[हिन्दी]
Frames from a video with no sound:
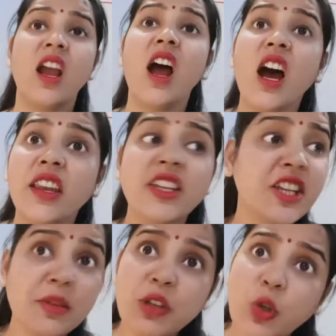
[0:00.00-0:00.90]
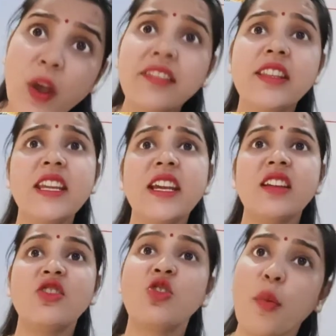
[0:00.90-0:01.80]
अरे ये भी तो ऐसी है
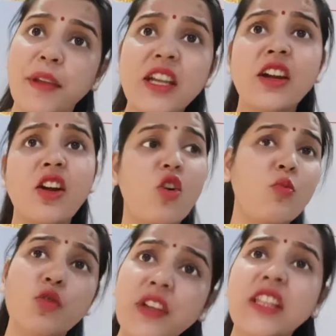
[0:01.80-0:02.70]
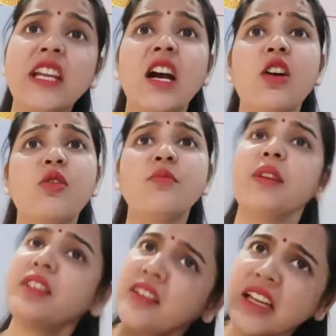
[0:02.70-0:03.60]
शॉपिंग कराओ मूवी दिखाओ
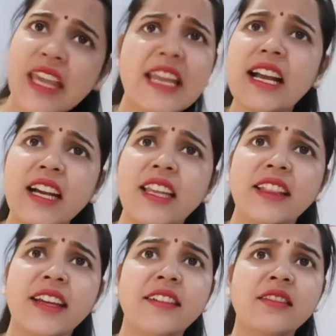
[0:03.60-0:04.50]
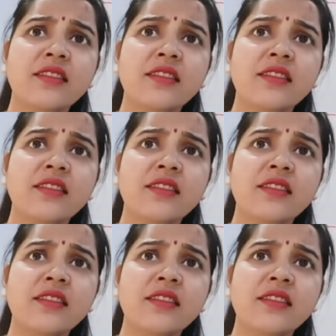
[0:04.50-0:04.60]
बस इसका यही लगा रहता है